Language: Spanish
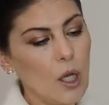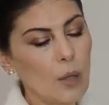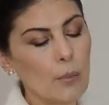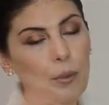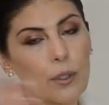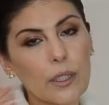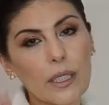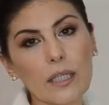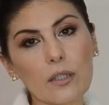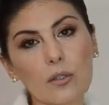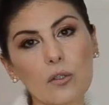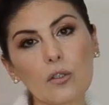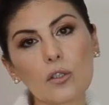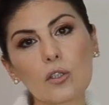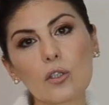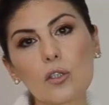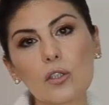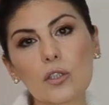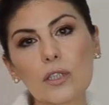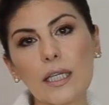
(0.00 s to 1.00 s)
porque
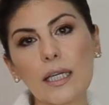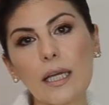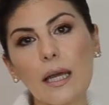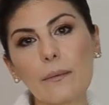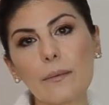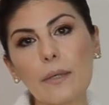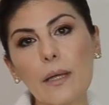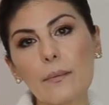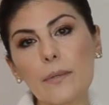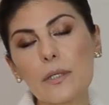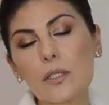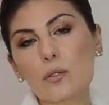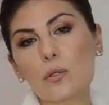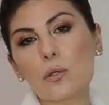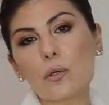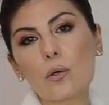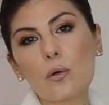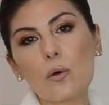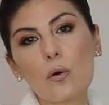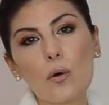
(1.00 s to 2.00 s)
todos los que había
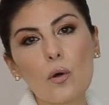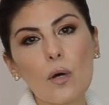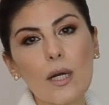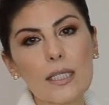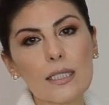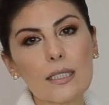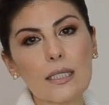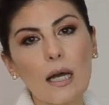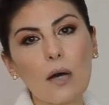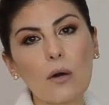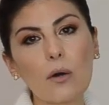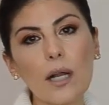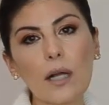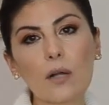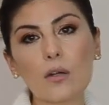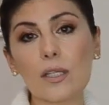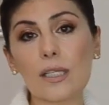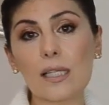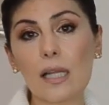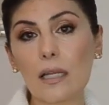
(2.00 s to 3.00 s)
visto hasta ahora,
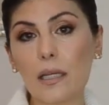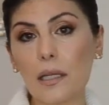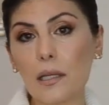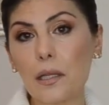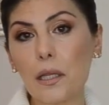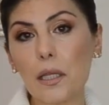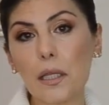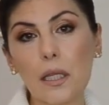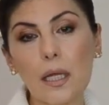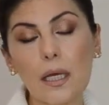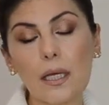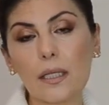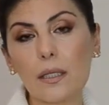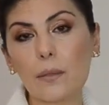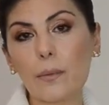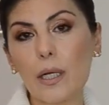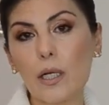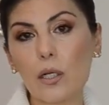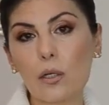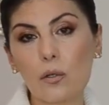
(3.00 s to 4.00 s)
con esa tendencia de
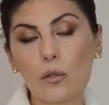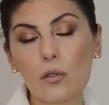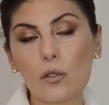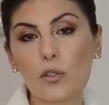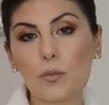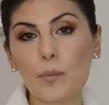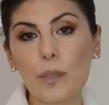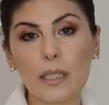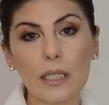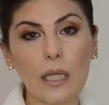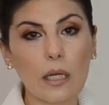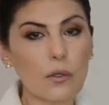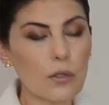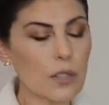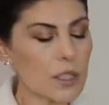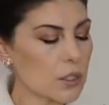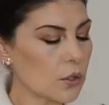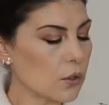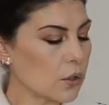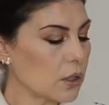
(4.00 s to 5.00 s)
llevar los
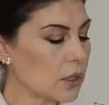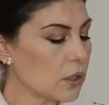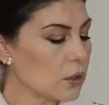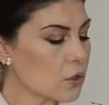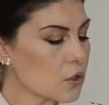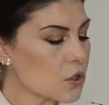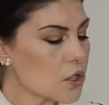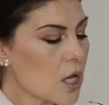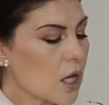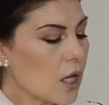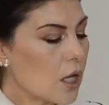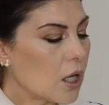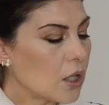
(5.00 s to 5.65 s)
pantalones cortitos,